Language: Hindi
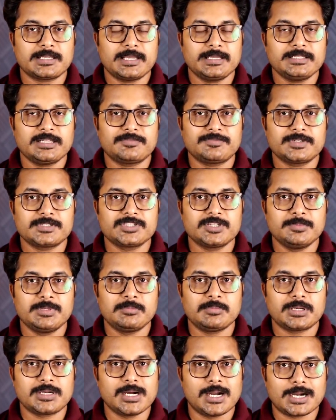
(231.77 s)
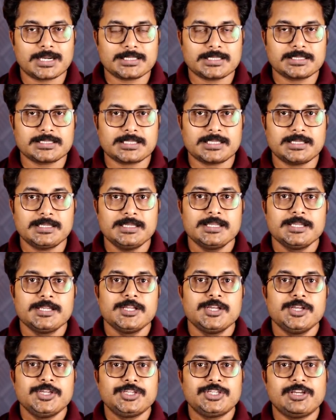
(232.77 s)
जाता है या फिर ज़मीन में गाड़ दिया जाता है
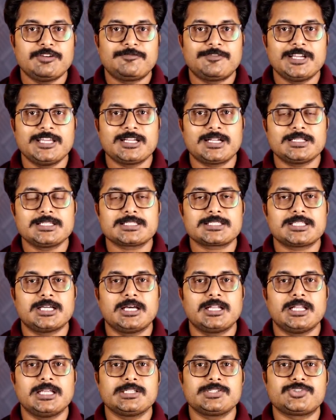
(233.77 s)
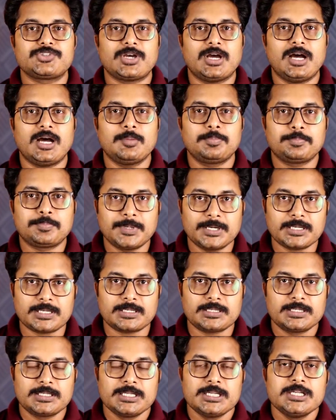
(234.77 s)
ये वही राजस्थान है जहाँ
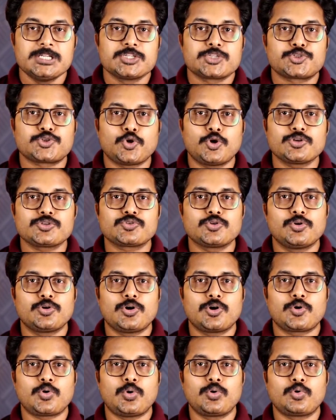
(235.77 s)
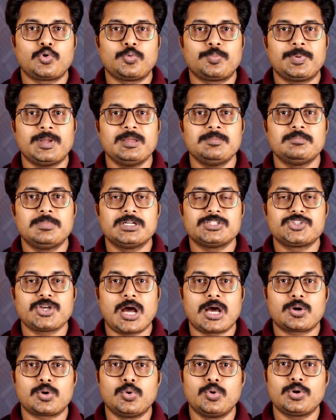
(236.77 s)
पर सौ सौ करोड़ रुपए
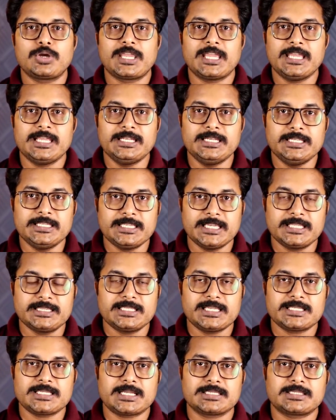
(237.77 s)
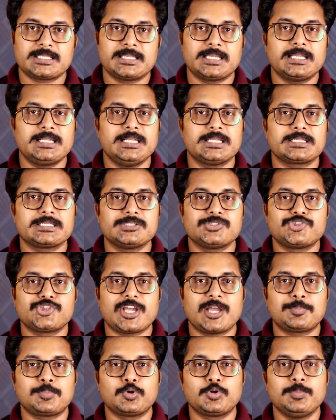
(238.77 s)
मजारों के लिए दिए जाते हैं लेकिन
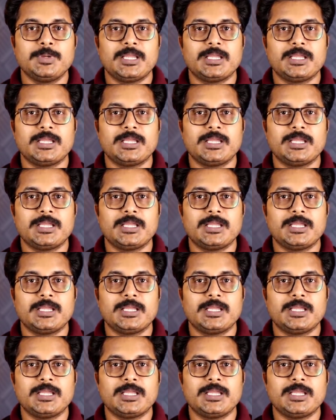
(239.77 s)
जयपुर